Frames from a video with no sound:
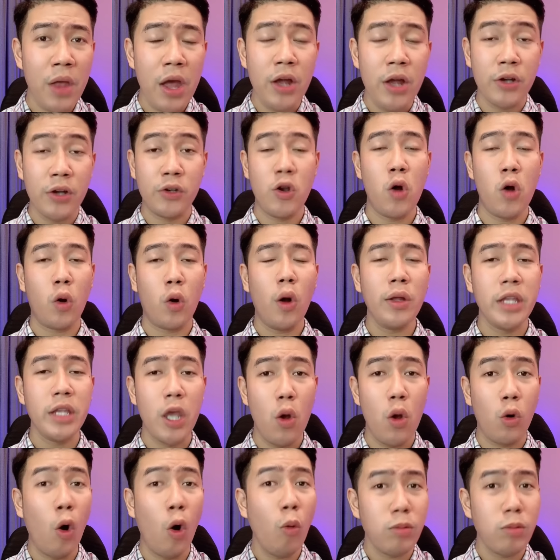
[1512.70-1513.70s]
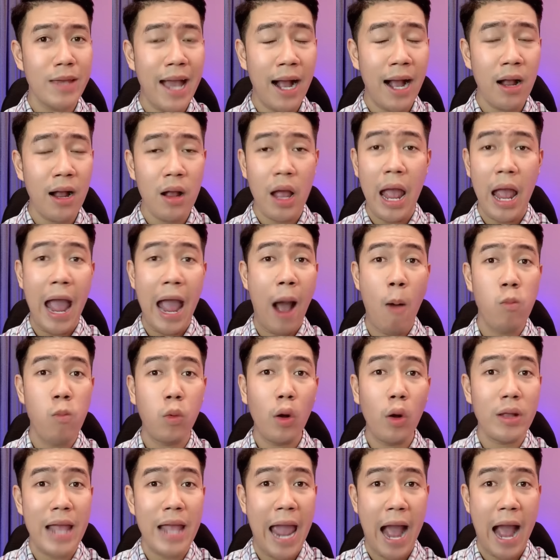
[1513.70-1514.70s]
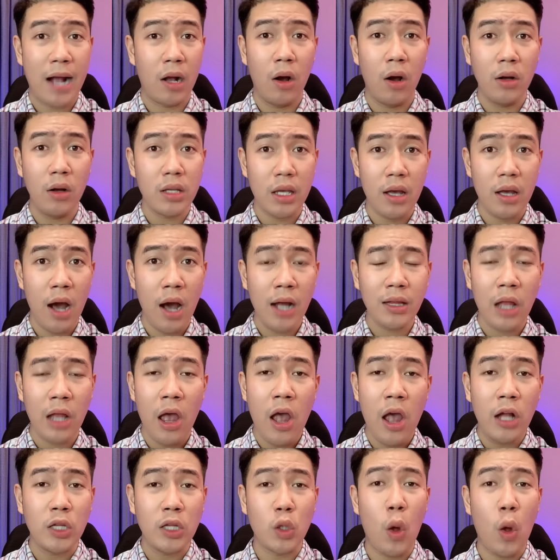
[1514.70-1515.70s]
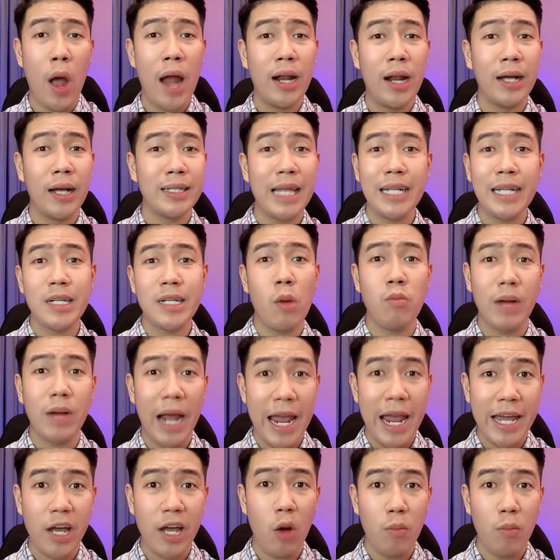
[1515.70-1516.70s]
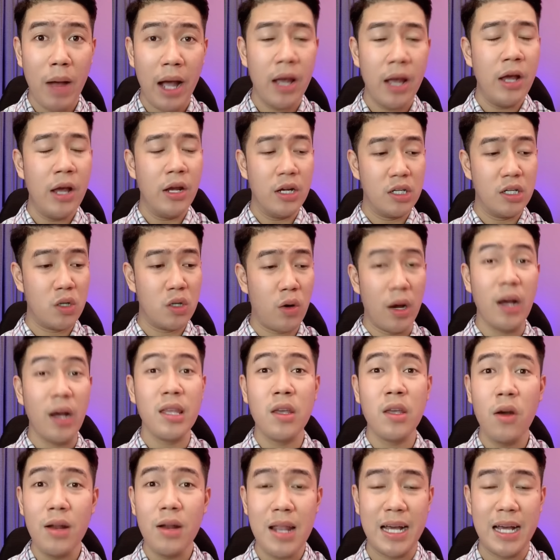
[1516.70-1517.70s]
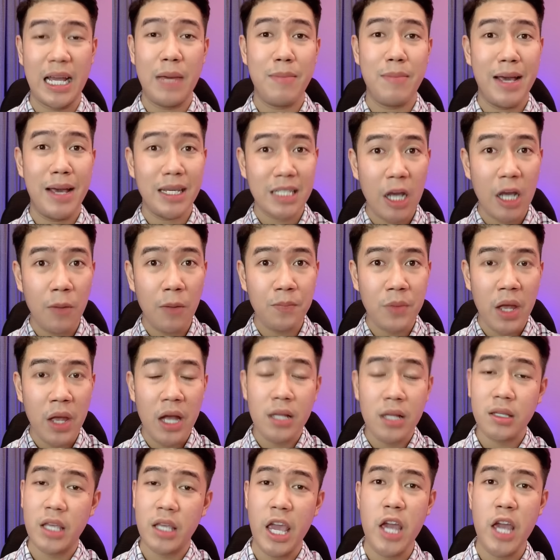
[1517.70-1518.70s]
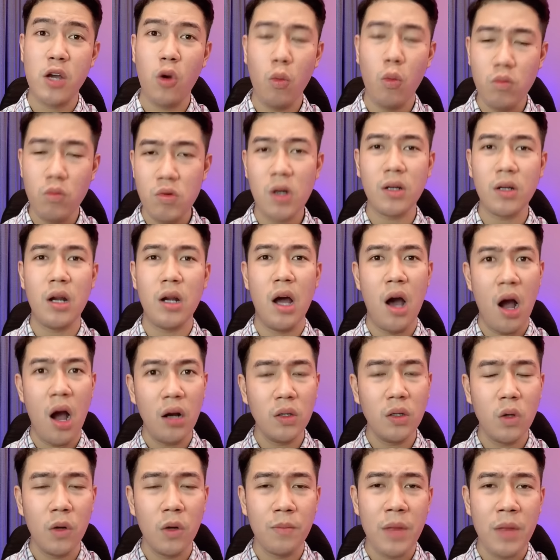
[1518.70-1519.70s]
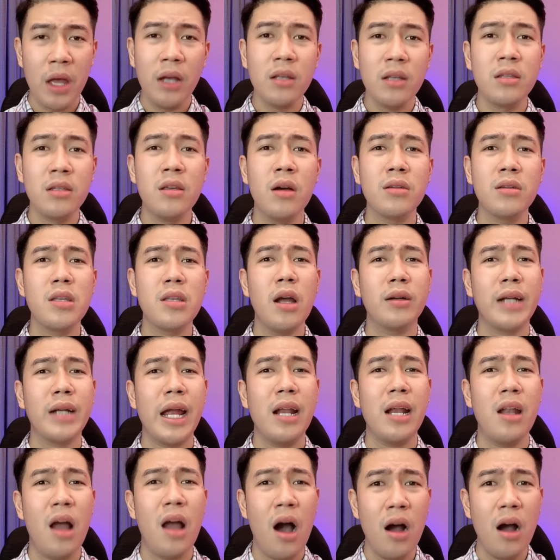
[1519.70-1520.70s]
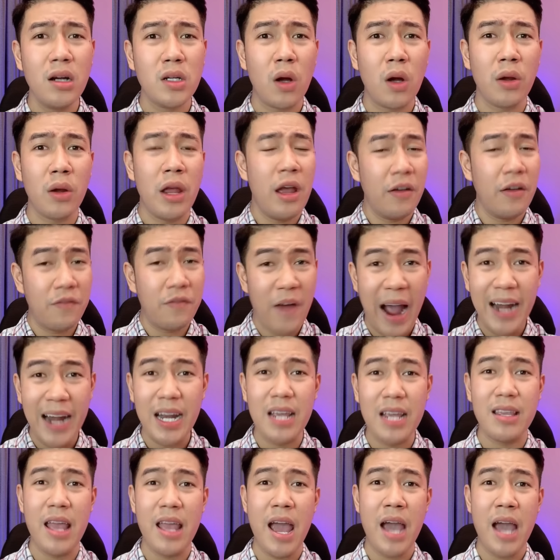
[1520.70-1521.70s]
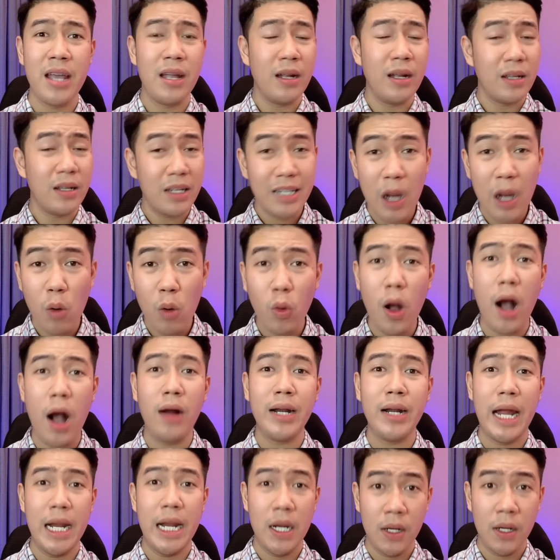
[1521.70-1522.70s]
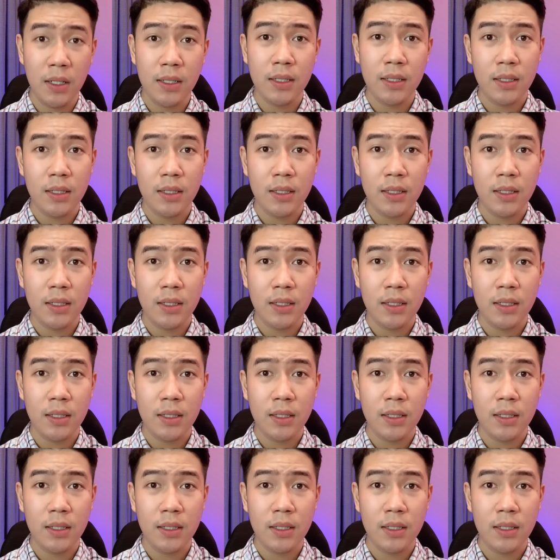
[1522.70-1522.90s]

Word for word: rồi có nhiều khúc vắng không có nhà cửa gì hết toàn là người ta trồng cây không à rồi ở dưới là cái mé sông chị cũng rất là ớn luôn nhưng giờ này lỡ rồi phải đi về chứ đâu có ở đây được